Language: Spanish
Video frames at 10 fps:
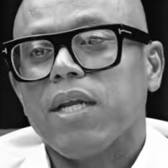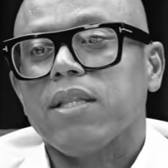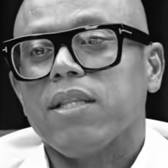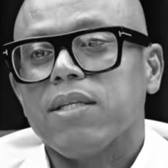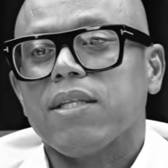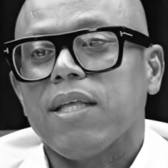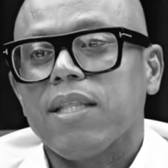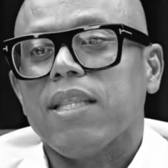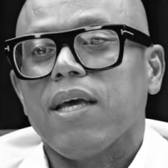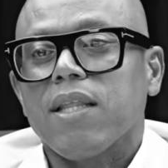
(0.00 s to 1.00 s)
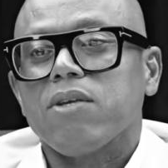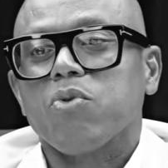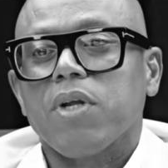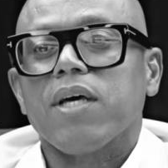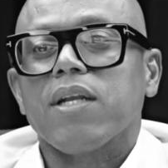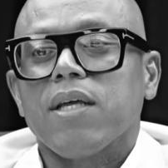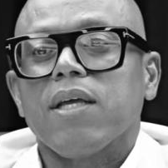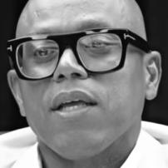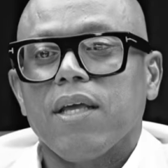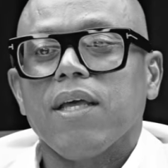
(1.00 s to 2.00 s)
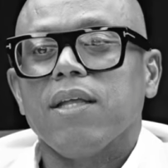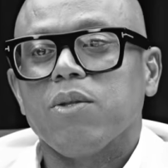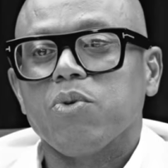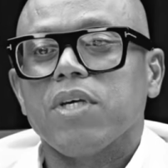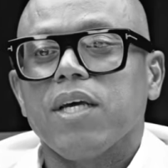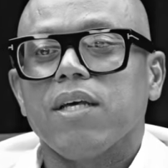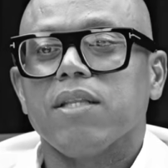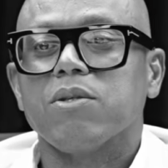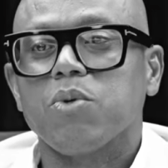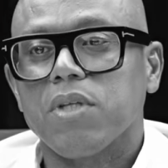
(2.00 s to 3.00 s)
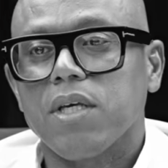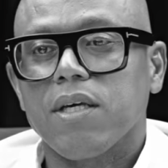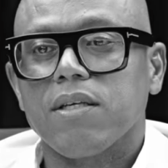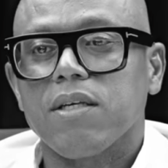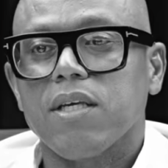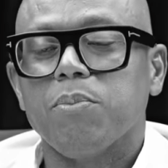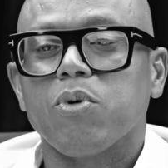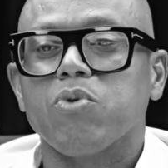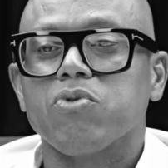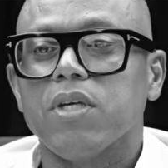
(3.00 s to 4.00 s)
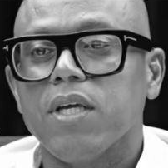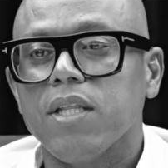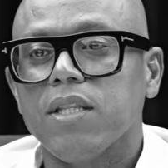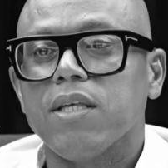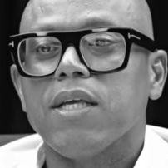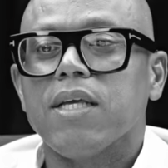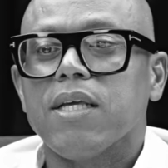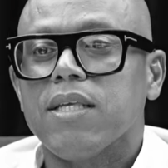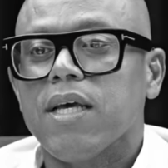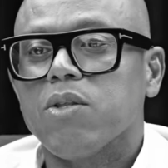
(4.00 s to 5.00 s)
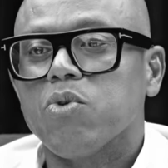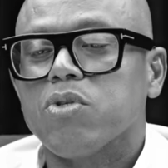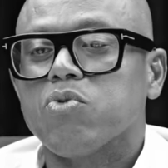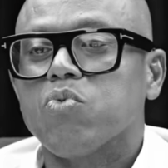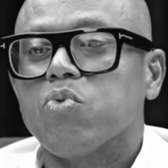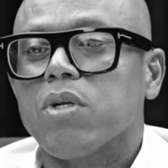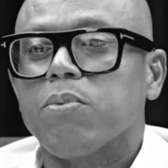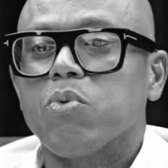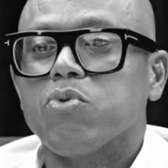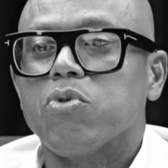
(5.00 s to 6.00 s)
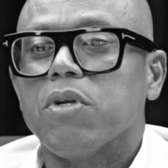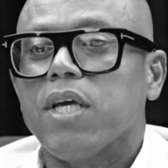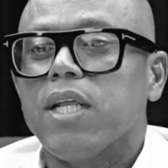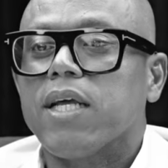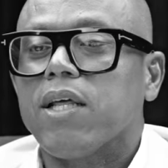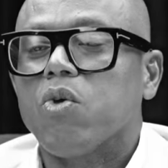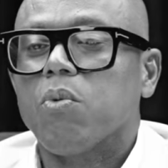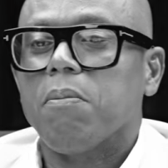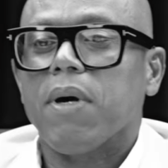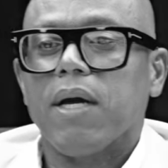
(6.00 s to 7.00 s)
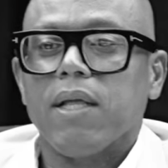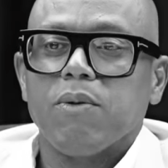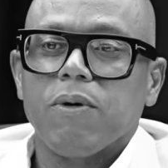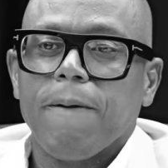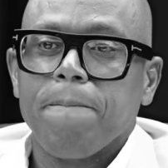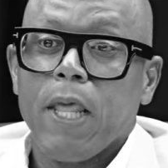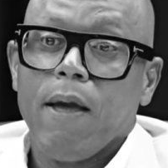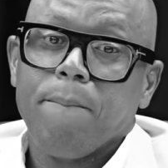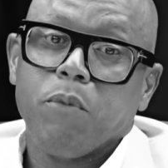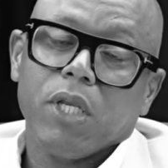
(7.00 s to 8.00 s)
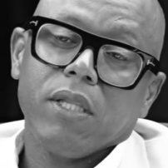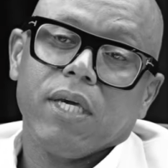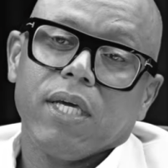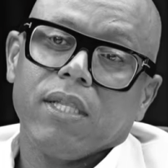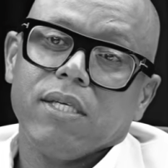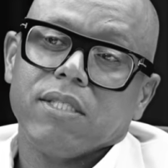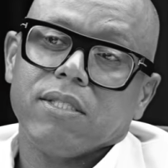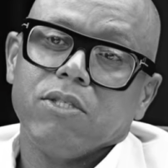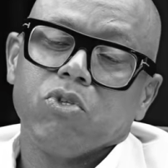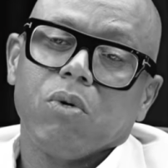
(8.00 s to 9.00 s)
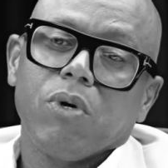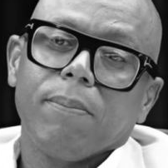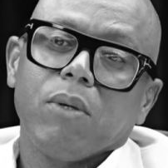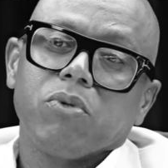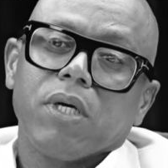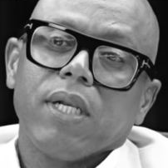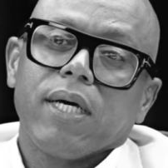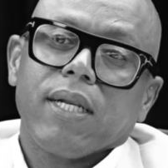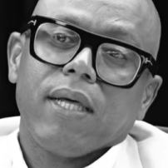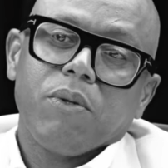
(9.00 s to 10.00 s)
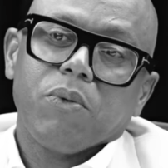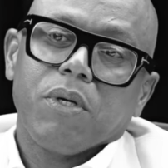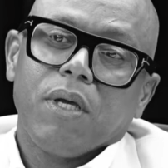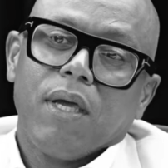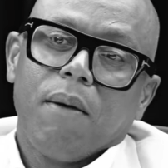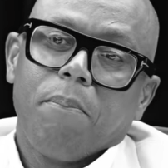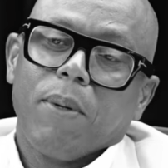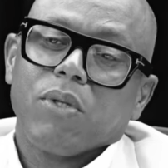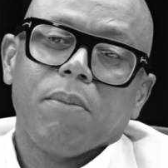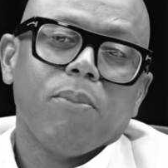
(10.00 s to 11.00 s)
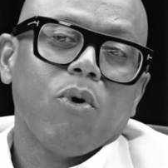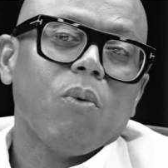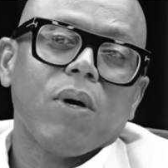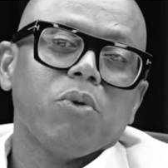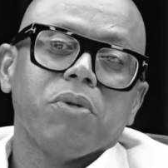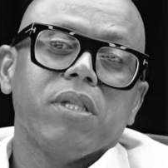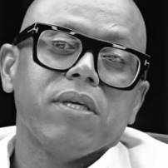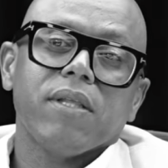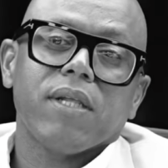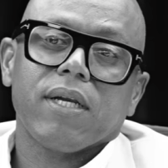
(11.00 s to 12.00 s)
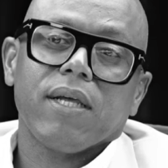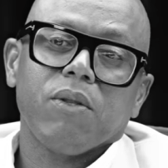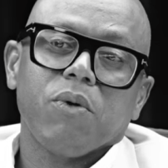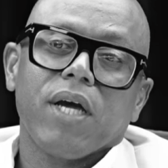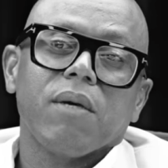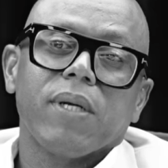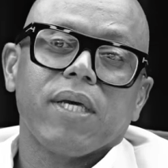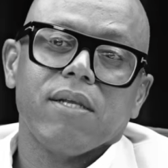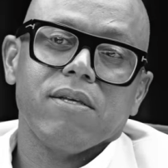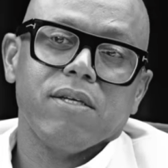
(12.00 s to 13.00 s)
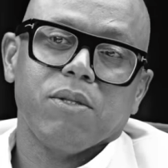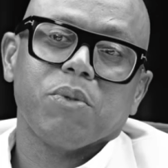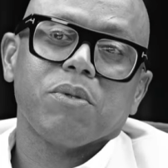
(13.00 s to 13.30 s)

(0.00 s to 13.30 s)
artista deja de sonar entonces en las discotecas y por consiguiente ya entonces sus reproducciones en la radio van bajando. Porque la disquera te dice, sí, yo te voy a pautar en la radio, pero tampoco va donde el DJ de la radio a llevar el cariñito.